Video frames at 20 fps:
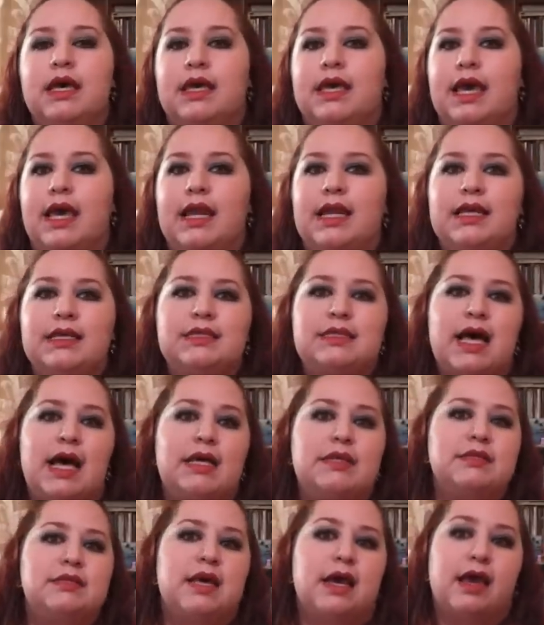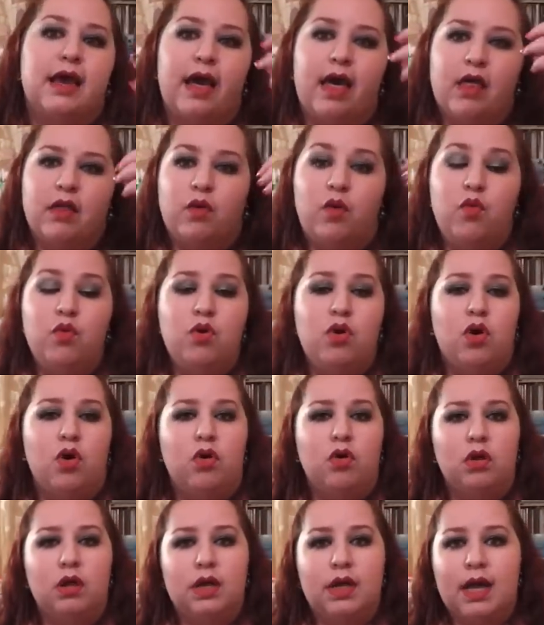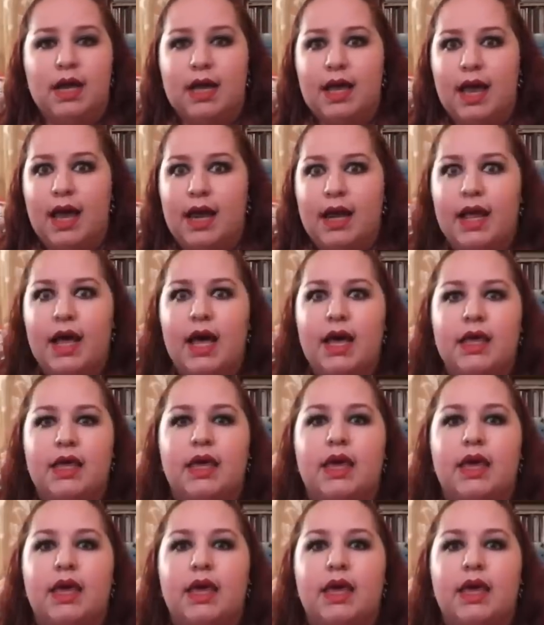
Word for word: que les han sacado un ojo de la cara,